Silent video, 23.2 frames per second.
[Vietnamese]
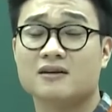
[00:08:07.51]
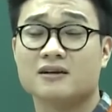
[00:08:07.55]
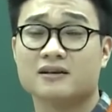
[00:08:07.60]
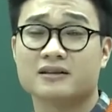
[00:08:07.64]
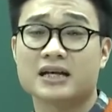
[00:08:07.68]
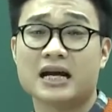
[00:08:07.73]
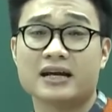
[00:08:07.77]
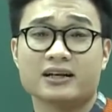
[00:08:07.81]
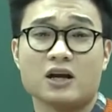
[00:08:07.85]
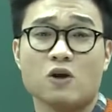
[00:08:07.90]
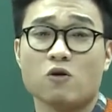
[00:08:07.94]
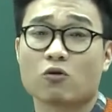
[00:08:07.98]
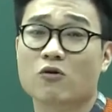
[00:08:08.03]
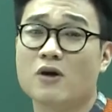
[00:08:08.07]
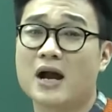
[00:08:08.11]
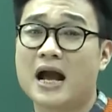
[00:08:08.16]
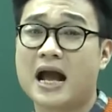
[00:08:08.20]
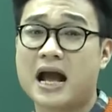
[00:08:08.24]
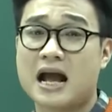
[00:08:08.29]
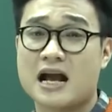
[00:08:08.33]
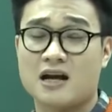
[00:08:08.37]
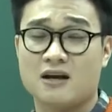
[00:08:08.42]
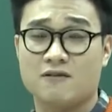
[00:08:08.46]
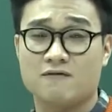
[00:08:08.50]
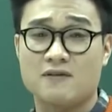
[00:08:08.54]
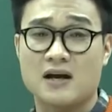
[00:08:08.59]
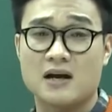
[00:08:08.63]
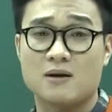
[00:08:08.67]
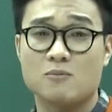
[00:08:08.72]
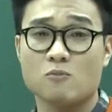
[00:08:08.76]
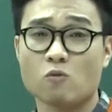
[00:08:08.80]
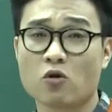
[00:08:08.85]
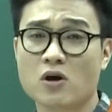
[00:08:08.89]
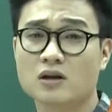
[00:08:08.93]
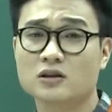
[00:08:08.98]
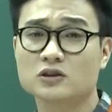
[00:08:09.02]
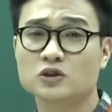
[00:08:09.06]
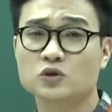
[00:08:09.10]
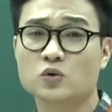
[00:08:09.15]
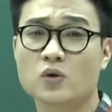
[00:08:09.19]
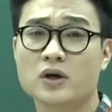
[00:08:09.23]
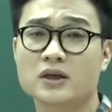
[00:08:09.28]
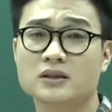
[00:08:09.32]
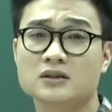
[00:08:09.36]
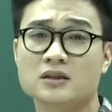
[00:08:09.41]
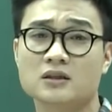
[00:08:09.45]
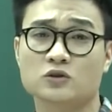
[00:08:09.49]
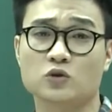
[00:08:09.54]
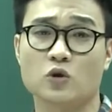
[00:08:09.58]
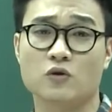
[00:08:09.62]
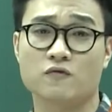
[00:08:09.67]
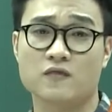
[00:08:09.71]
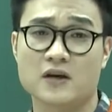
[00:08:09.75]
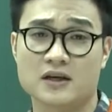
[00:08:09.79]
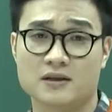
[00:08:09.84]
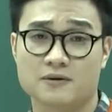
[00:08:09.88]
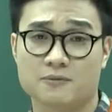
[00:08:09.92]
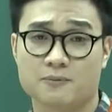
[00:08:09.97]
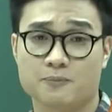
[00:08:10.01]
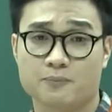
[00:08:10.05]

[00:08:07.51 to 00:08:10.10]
đã đầu hàng và buông xuôi trước số phận.